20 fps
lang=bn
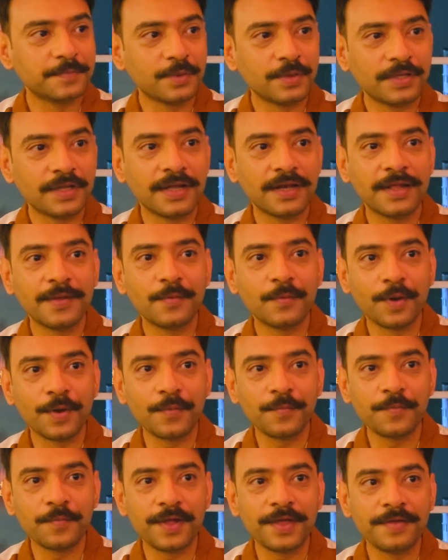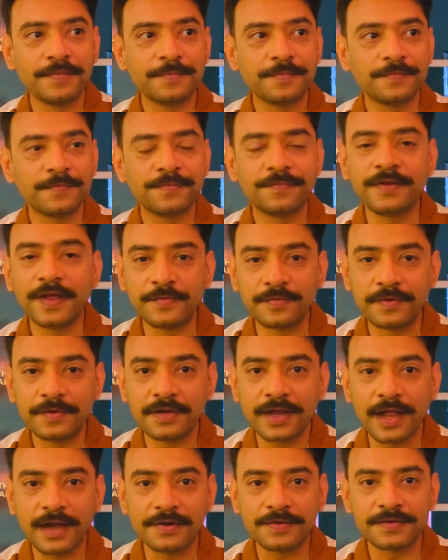বলতে গেলে ওয়ান অফ মাই
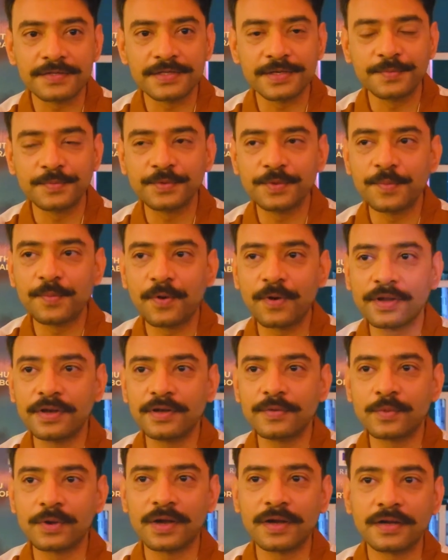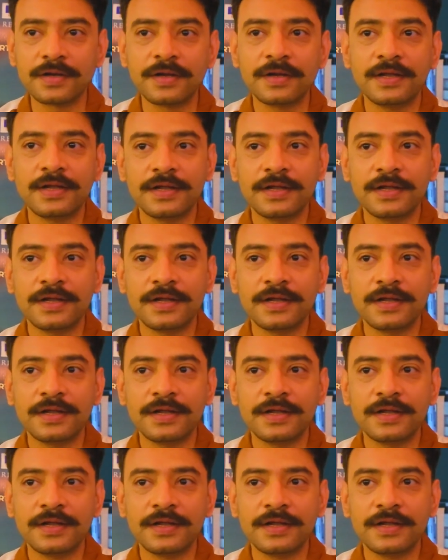ফেভারিট অ্যাক্ট্রেসের মধ্যে পড়েন ওনার